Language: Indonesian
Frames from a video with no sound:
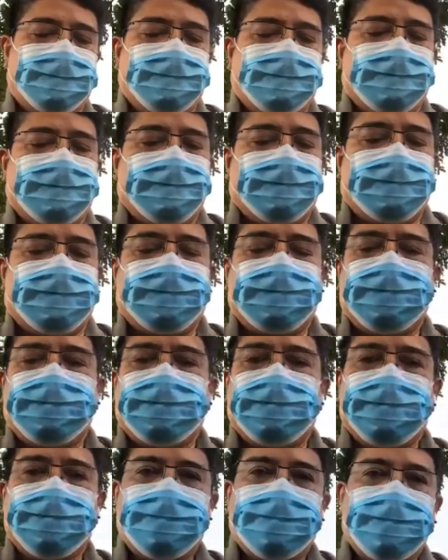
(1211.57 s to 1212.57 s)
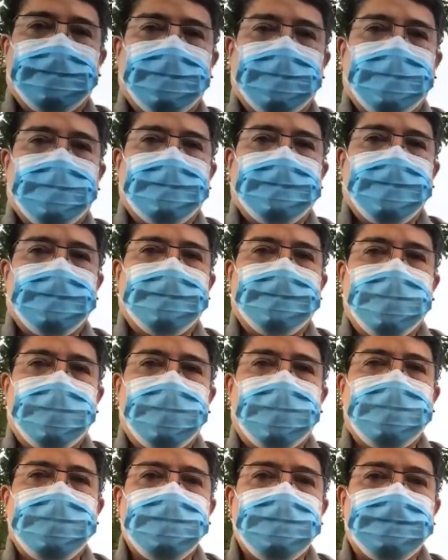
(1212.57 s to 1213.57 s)
Memberi kesempatan
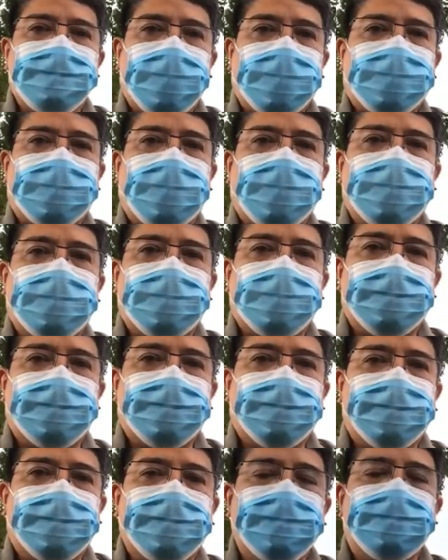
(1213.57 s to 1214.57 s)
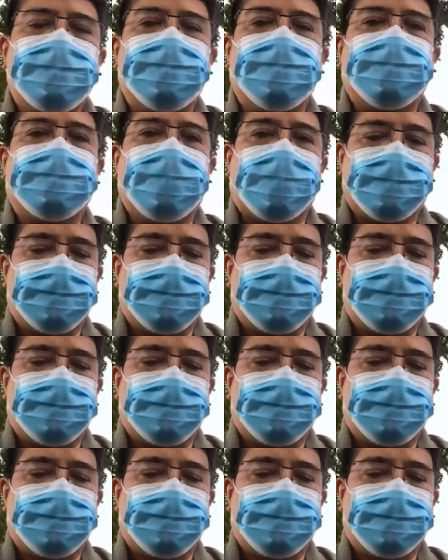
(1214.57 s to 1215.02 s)
untuk berbalik kepadanya.